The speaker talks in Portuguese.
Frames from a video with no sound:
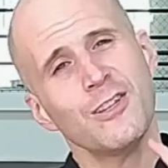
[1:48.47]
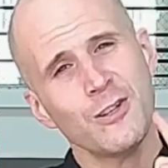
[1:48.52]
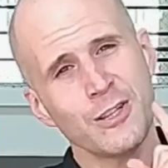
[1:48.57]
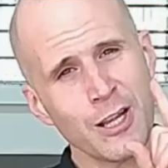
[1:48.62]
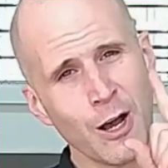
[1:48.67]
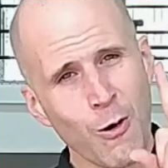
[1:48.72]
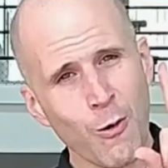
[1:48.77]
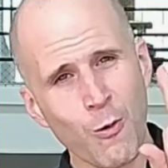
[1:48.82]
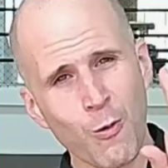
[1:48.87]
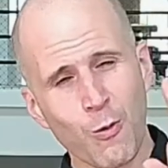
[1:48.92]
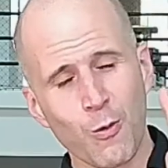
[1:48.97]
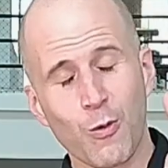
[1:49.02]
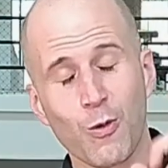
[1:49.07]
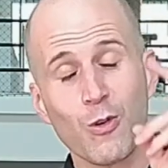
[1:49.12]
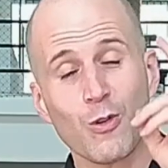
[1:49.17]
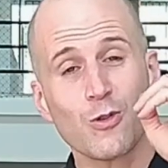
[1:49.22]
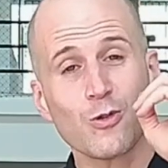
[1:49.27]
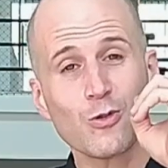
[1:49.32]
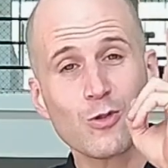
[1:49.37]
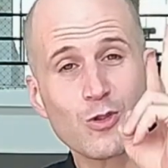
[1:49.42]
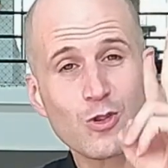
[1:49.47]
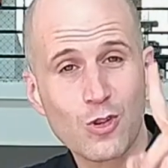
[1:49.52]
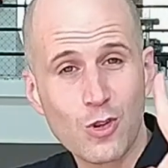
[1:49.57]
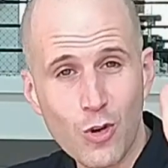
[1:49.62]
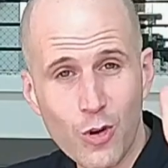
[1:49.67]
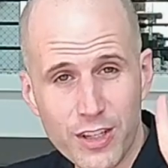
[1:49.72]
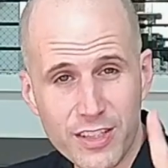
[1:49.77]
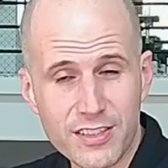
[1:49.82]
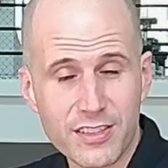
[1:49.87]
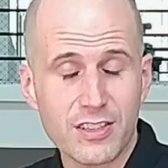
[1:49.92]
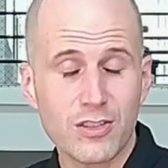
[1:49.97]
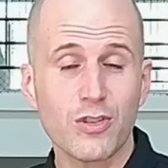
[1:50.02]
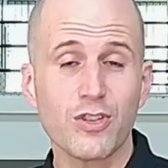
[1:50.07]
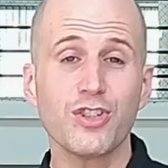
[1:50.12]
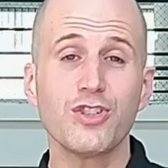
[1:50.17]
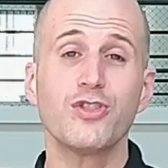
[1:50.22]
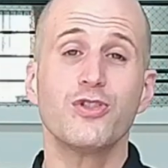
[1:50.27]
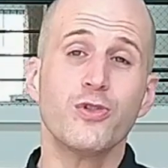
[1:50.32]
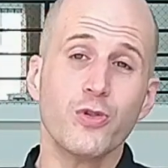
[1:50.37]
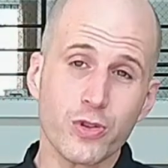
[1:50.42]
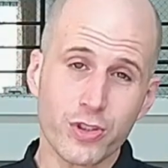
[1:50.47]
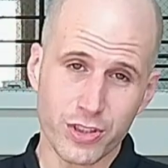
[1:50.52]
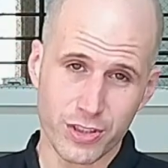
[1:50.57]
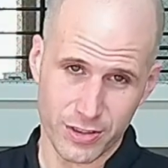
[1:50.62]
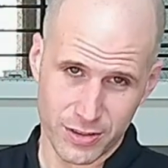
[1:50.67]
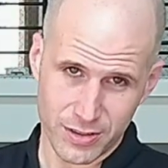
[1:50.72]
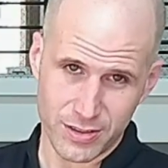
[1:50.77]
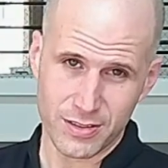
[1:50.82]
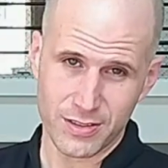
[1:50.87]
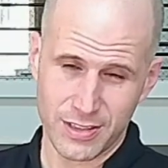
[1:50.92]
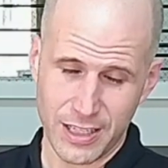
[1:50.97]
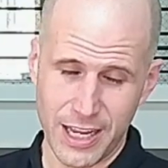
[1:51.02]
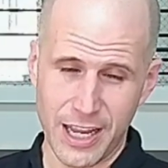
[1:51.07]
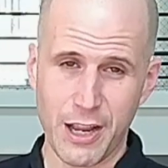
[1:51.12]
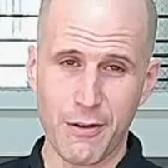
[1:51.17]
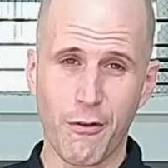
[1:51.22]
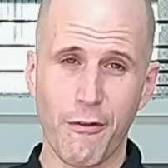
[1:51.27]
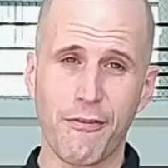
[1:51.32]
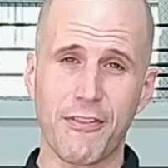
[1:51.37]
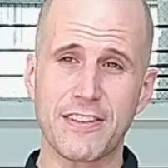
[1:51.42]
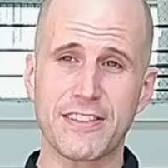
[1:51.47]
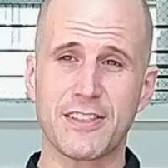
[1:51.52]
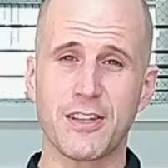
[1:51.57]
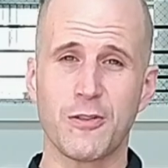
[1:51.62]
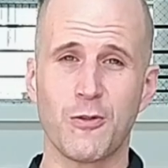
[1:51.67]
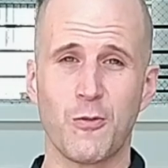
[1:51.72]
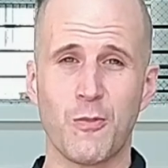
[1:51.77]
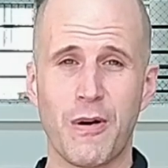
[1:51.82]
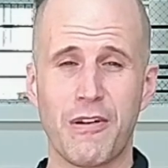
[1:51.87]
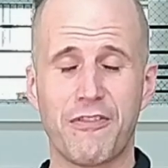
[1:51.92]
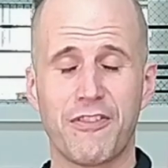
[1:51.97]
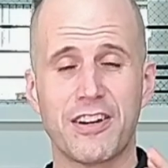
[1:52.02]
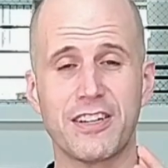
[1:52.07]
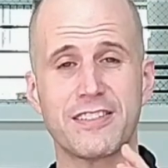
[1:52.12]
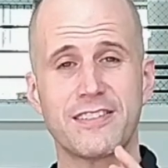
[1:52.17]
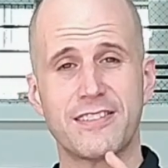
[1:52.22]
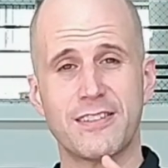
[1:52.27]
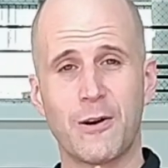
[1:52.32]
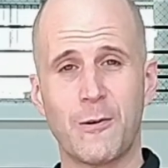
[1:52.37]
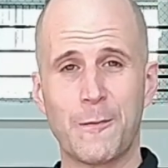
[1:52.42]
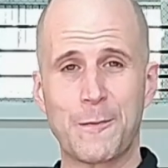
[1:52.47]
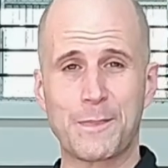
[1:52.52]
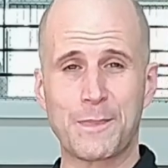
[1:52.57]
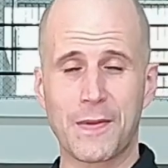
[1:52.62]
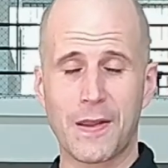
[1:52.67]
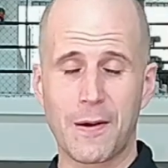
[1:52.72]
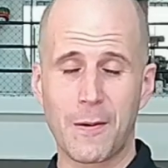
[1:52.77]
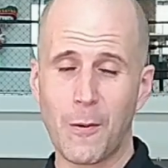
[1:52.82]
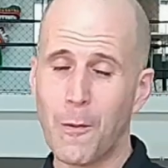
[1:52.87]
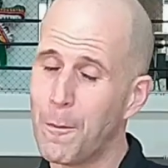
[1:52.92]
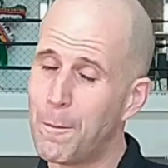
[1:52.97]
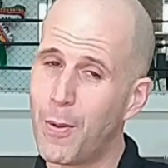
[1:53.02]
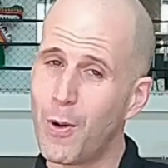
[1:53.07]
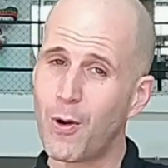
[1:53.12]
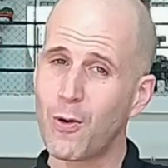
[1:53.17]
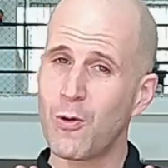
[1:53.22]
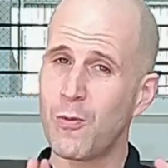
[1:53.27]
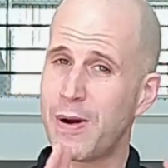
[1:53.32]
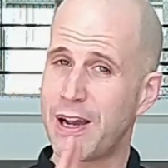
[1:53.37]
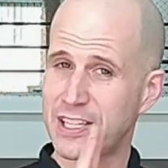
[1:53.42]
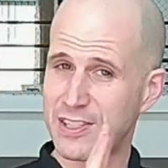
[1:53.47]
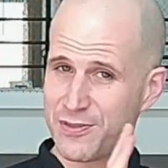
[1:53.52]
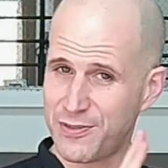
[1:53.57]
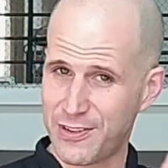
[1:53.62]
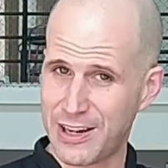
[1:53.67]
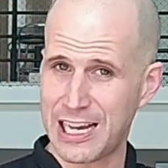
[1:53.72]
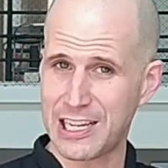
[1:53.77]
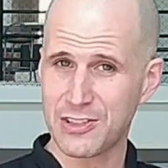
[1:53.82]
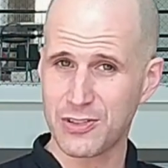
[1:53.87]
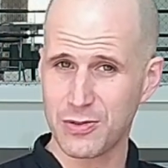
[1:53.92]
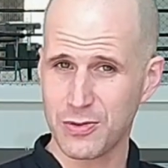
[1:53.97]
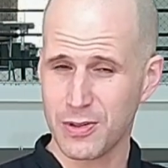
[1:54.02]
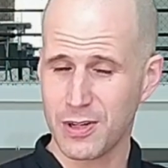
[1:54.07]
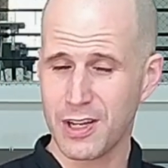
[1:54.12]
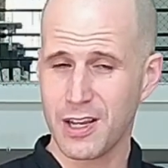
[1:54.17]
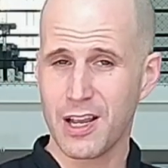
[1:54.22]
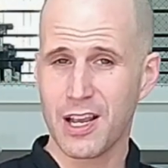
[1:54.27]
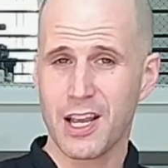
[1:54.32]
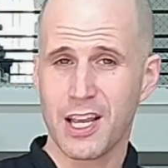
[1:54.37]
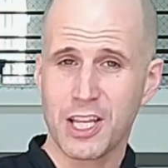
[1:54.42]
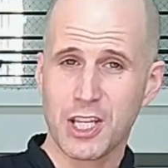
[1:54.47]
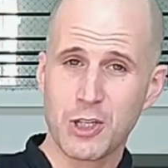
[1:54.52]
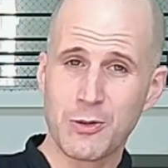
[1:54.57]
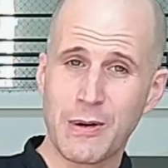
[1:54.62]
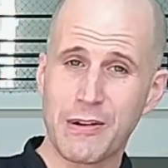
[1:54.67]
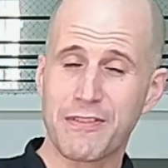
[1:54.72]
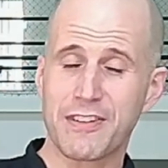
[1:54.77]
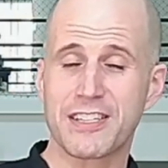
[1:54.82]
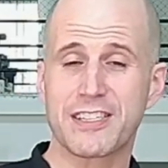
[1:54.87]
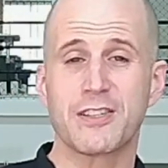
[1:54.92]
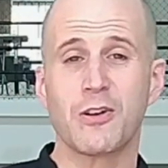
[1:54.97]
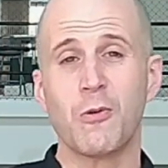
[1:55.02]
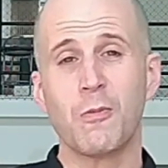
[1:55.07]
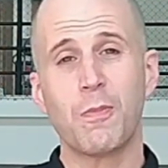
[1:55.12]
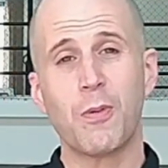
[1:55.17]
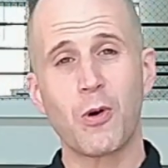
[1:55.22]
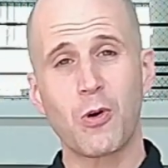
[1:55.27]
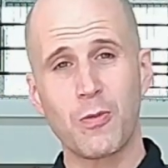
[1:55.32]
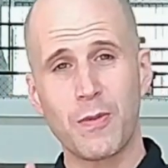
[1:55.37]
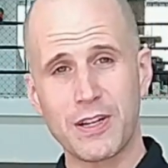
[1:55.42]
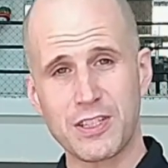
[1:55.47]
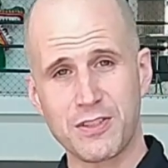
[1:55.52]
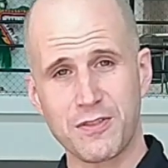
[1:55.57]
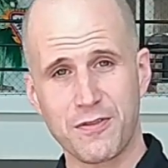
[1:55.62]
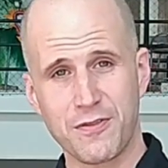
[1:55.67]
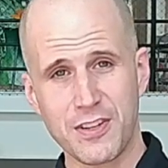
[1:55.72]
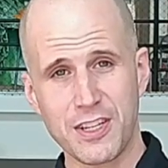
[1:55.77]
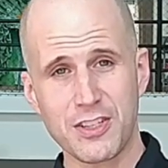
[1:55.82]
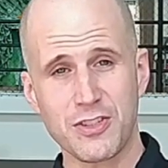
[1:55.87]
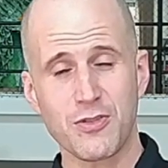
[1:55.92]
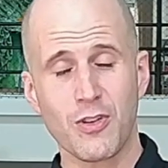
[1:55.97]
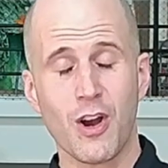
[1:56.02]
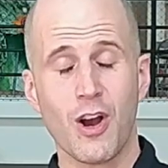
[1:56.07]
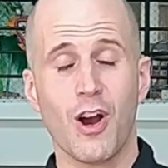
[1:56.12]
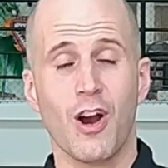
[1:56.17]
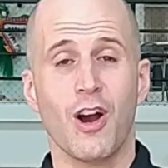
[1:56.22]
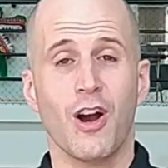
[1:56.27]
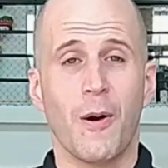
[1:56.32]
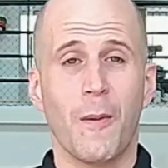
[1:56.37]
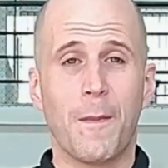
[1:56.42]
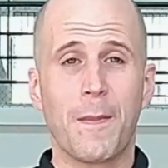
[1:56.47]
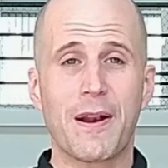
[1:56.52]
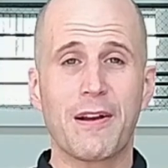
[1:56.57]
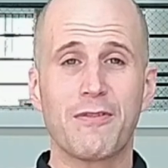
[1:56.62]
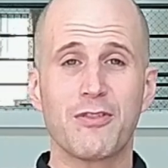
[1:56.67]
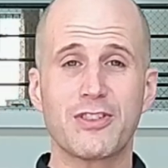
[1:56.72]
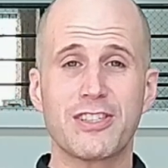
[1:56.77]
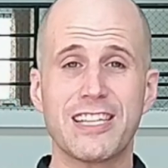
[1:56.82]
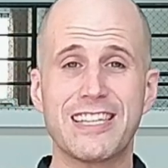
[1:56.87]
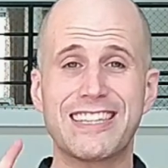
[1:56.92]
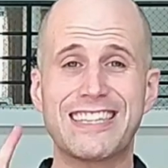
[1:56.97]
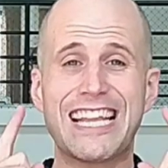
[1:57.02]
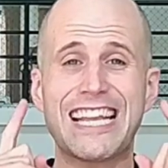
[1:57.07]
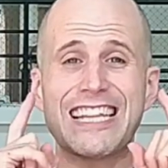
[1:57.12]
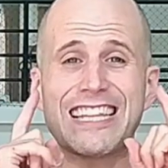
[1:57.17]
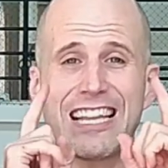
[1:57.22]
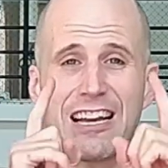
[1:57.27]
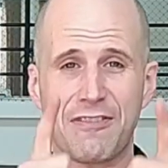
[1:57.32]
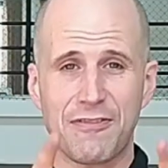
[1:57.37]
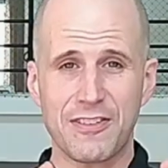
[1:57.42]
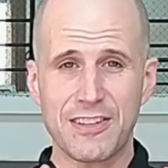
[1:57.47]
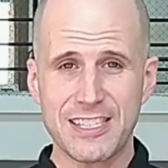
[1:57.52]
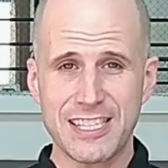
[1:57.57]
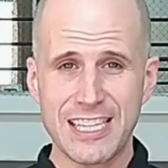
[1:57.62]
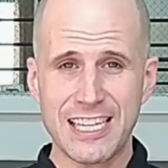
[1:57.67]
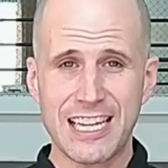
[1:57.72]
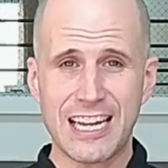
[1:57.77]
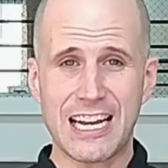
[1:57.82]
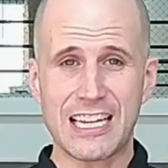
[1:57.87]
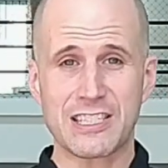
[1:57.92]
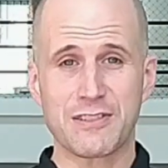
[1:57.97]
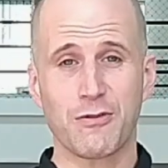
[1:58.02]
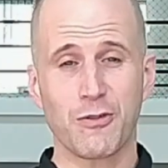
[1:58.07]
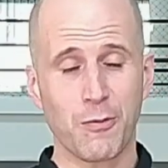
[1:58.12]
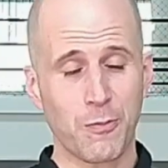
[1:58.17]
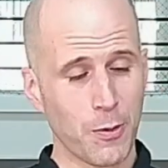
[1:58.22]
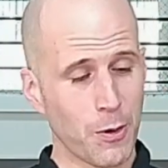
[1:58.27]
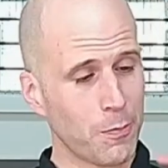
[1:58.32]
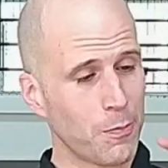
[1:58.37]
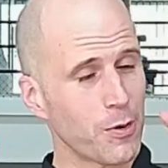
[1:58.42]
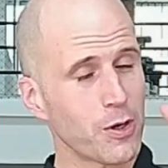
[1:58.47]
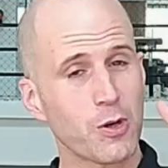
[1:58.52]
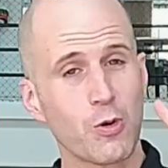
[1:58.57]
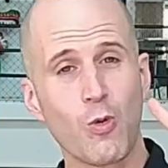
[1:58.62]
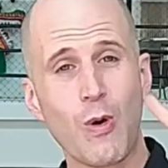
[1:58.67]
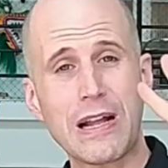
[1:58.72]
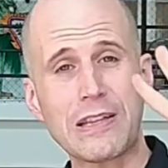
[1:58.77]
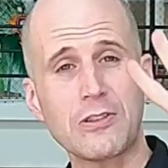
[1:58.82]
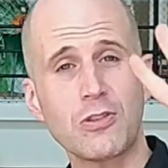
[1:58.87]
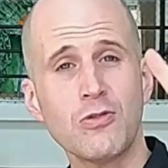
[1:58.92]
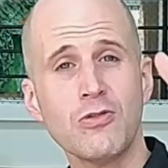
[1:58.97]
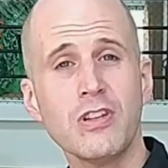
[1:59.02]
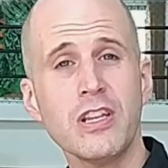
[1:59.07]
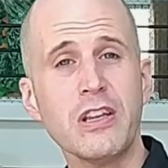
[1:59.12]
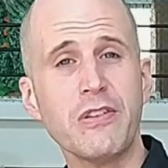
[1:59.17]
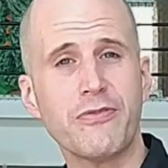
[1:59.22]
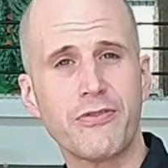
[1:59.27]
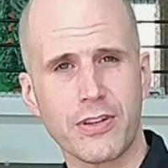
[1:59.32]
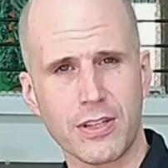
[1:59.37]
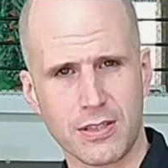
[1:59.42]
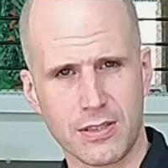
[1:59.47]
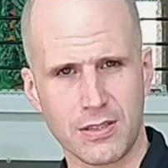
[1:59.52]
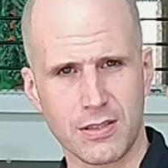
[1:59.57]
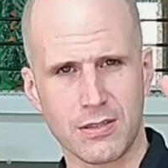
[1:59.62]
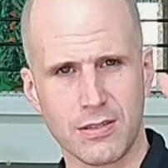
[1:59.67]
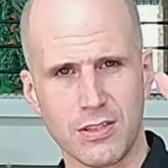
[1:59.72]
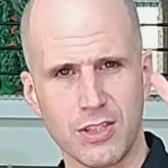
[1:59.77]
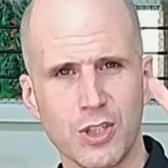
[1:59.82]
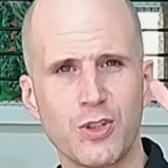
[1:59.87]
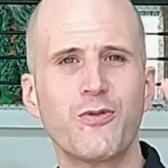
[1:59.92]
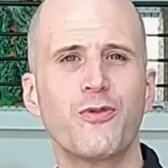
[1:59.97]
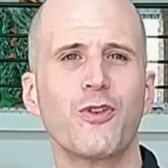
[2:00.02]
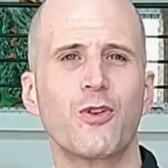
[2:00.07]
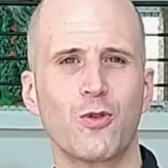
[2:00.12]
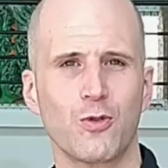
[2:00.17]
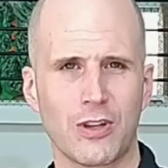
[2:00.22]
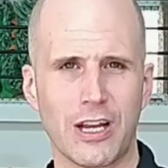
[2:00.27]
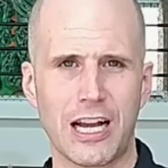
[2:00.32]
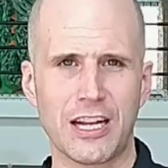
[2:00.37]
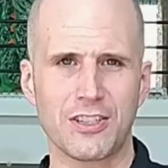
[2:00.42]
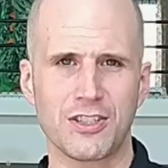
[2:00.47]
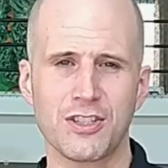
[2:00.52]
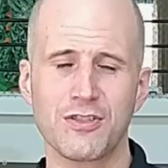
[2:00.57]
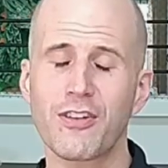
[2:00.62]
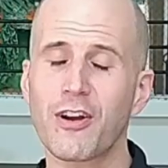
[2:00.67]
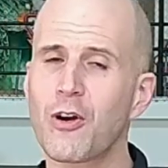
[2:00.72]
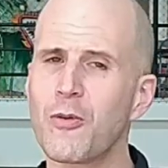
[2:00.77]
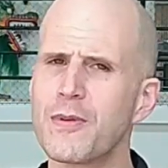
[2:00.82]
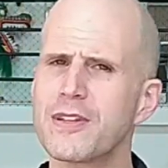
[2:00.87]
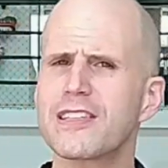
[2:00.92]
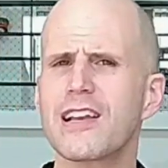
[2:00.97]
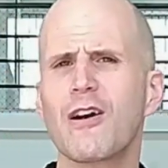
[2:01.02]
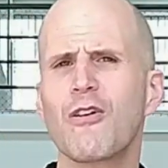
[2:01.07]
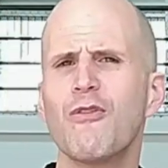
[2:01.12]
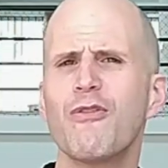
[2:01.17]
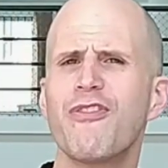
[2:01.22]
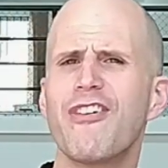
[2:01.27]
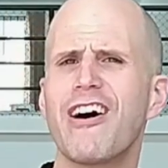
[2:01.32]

não um, dois, dois chutes, né? Eu vou fazer uma versão um pouco mais fácil e uma versão um pouco mais difícil para você tentar fazer em casa. Eu vou propor quatro níveis de dificuldade. A gente vai começar com o